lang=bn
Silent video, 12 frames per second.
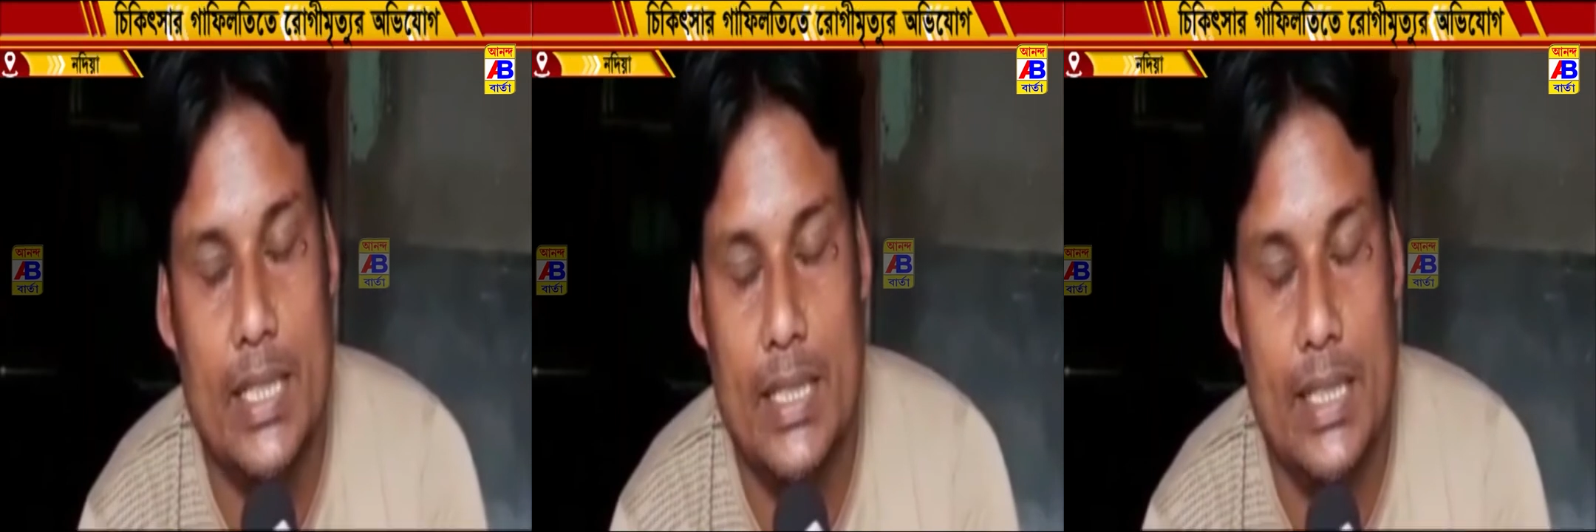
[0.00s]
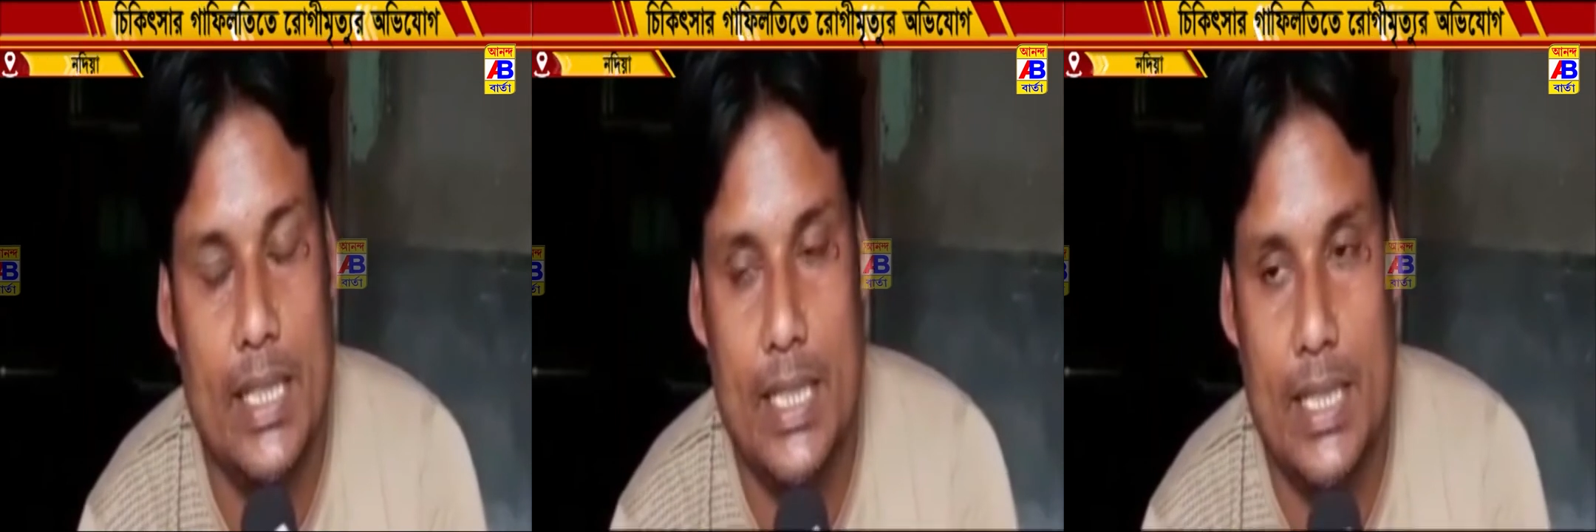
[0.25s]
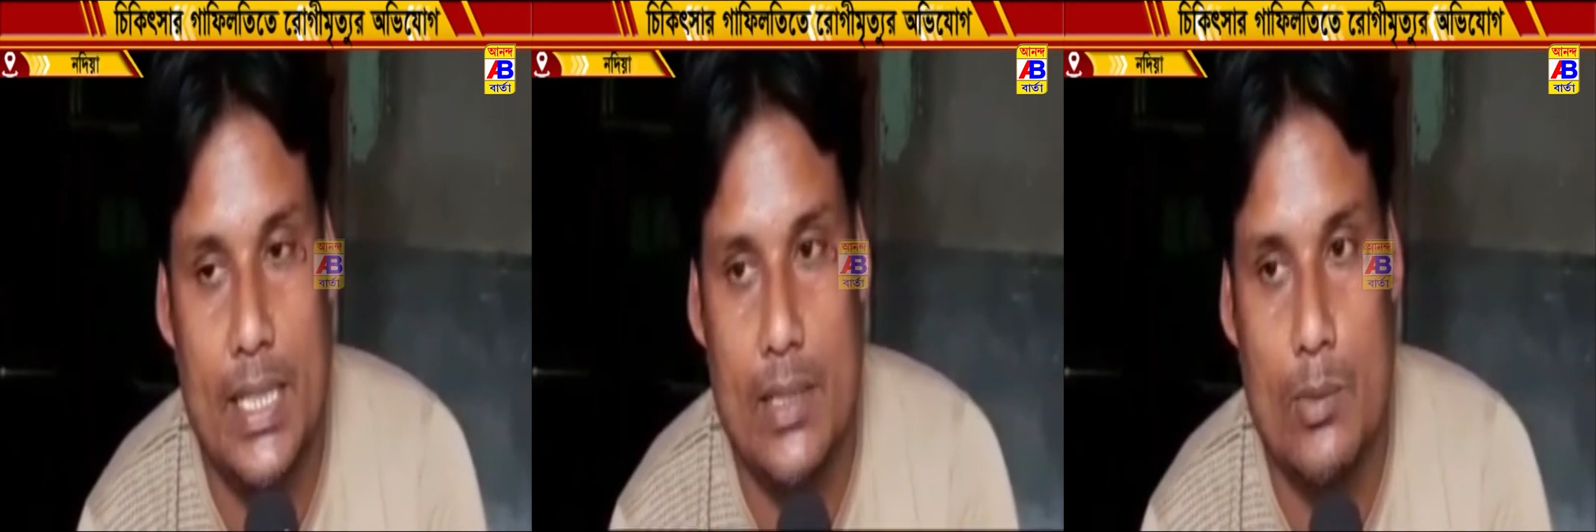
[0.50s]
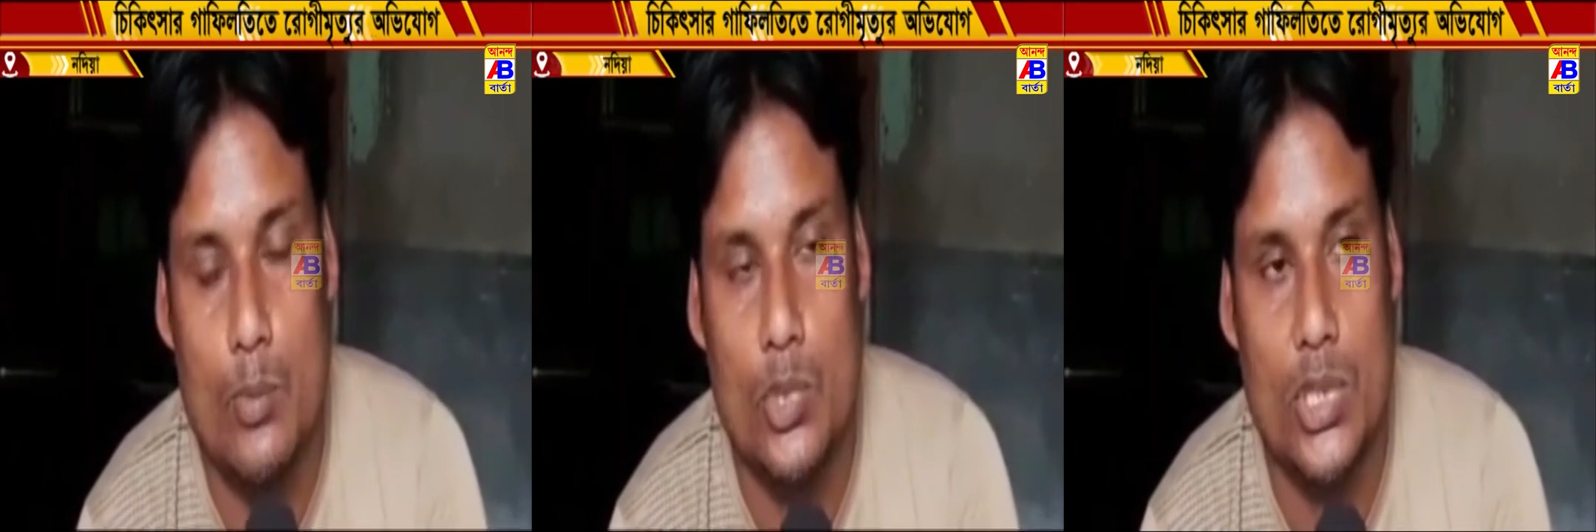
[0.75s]
নিয়ে গিয়ে তো
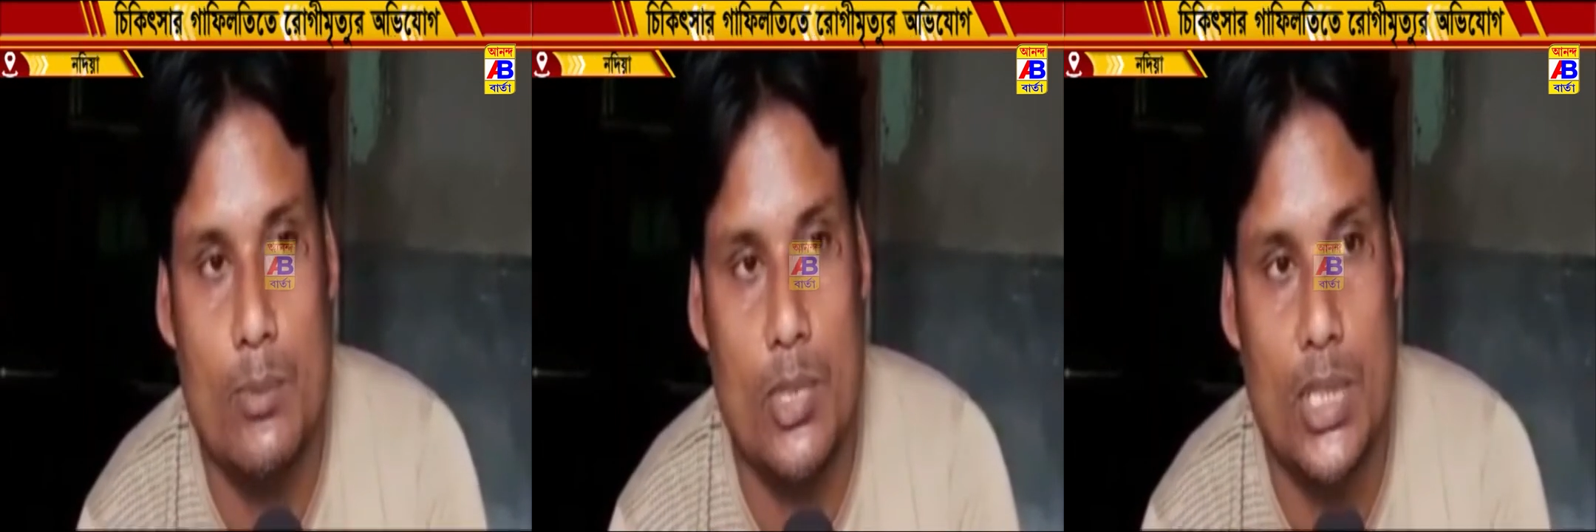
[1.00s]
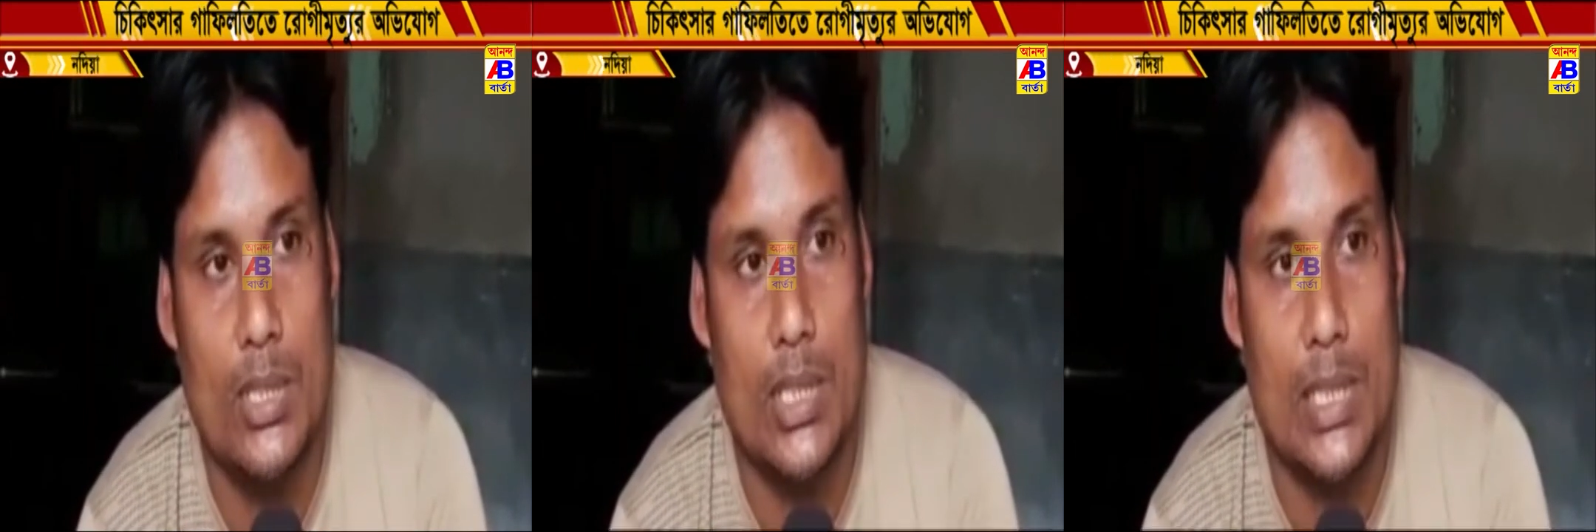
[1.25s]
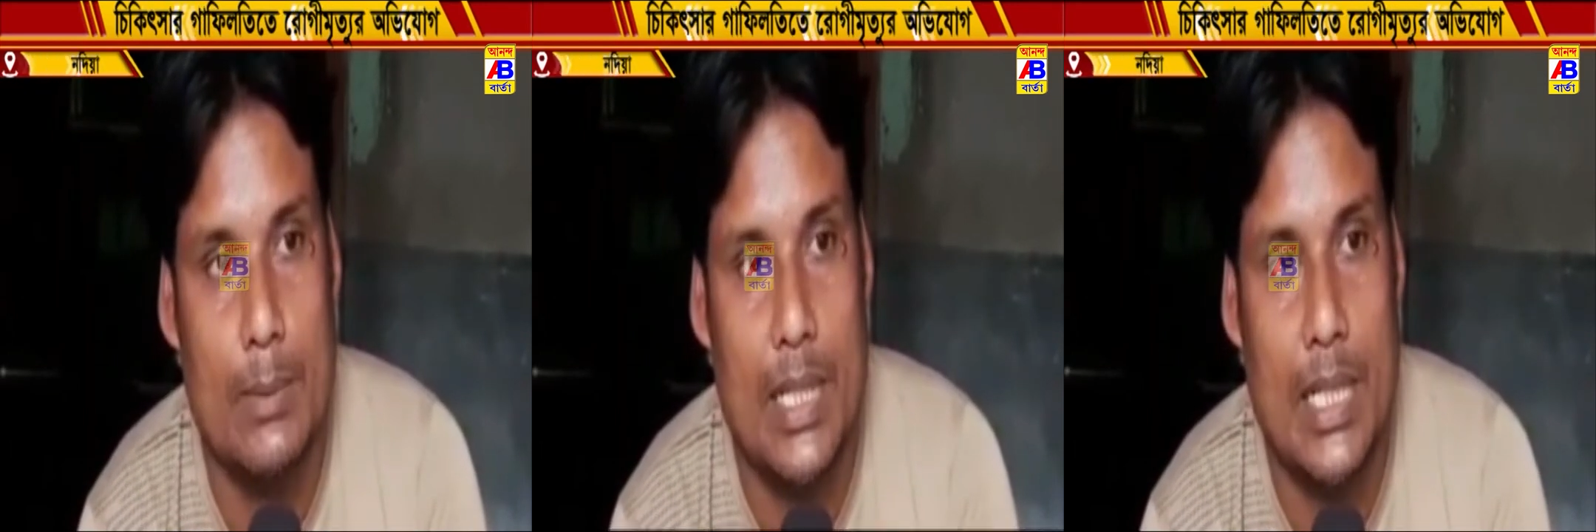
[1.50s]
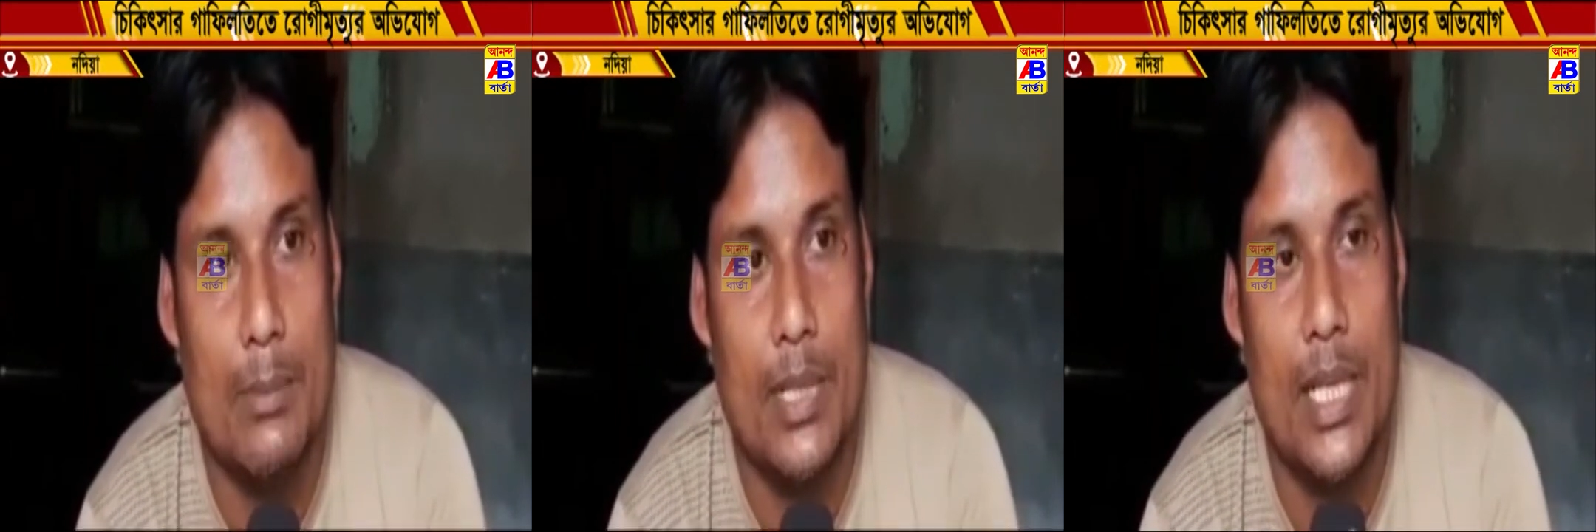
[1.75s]
প্রথমে ভর্তি করতে
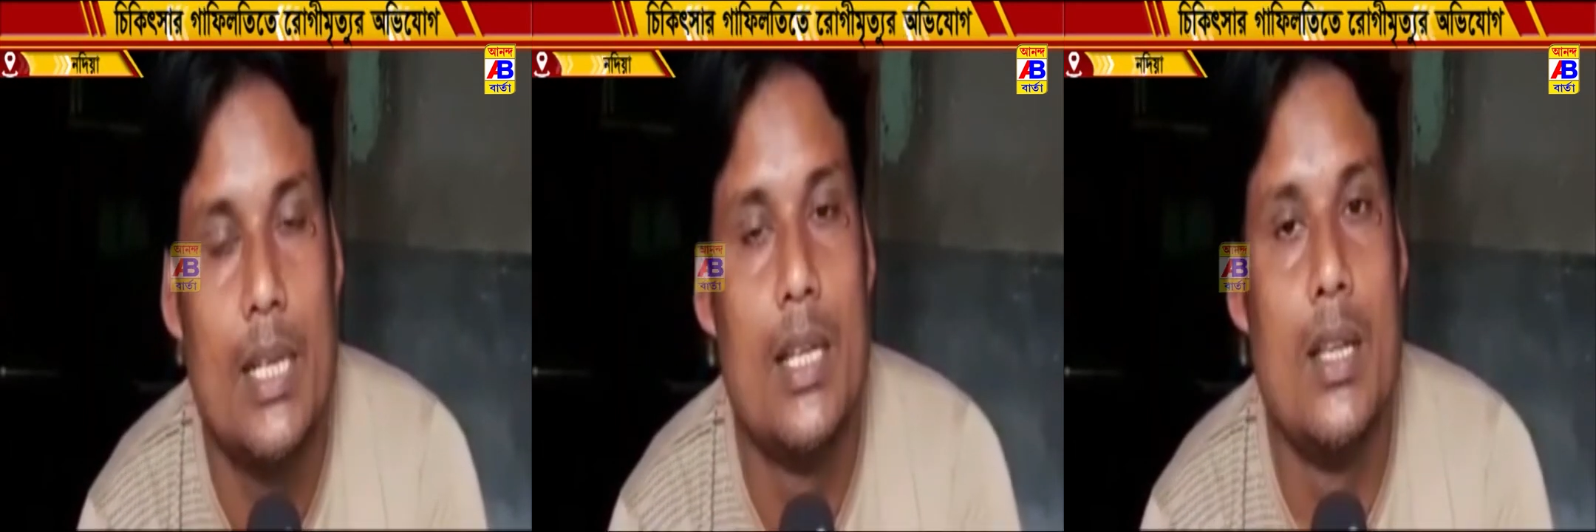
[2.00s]
পারলাম না